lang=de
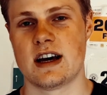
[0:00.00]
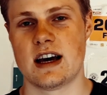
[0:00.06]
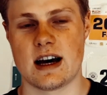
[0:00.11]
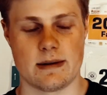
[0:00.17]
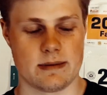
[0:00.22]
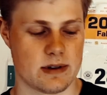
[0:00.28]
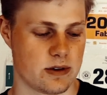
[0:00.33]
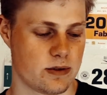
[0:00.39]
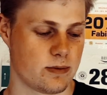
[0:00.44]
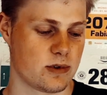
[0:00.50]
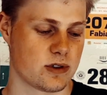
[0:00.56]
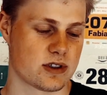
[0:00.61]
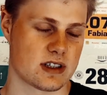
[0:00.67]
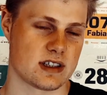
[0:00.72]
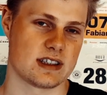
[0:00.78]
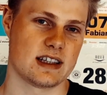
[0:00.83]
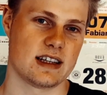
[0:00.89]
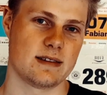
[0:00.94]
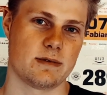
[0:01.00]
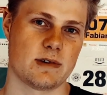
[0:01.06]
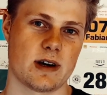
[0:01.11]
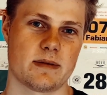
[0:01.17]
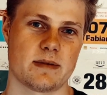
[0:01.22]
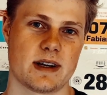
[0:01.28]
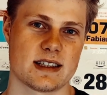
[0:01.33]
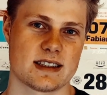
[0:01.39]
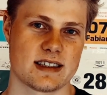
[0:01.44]
habe dann bloß gesehen nach
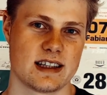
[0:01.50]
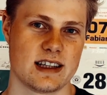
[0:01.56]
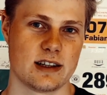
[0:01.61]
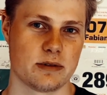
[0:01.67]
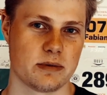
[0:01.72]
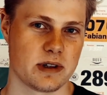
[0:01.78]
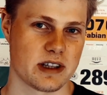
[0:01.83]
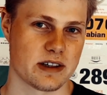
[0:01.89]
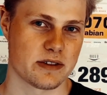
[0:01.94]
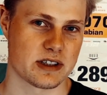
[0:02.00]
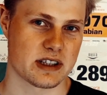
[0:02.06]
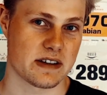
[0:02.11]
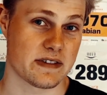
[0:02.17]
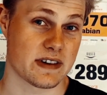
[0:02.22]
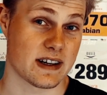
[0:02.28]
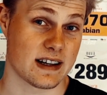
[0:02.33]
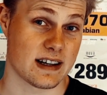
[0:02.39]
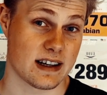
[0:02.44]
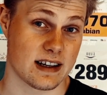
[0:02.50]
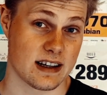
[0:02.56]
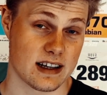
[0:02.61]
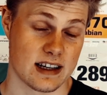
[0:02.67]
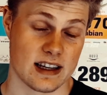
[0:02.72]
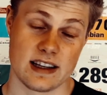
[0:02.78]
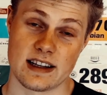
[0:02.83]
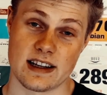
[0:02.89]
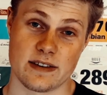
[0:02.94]
dem ersten Kilometer, wo ich einfach
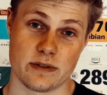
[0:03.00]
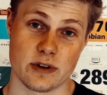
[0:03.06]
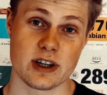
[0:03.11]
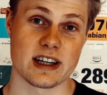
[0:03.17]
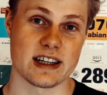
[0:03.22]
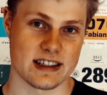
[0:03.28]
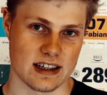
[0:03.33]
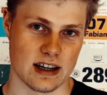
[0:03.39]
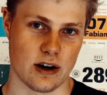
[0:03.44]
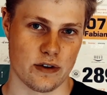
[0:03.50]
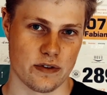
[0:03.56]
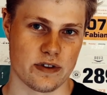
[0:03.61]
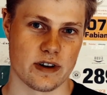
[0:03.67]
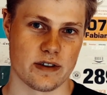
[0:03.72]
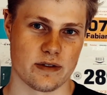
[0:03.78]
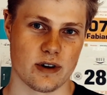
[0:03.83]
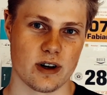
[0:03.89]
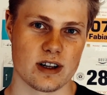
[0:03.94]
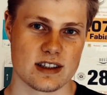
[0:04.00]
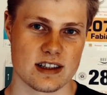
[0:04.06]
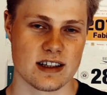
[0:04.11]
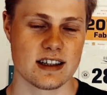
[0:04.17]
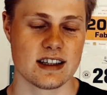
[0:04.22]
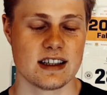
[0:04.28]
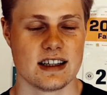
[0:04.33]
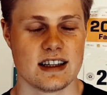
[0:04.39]
äh, dann wirklich aufhören wollte.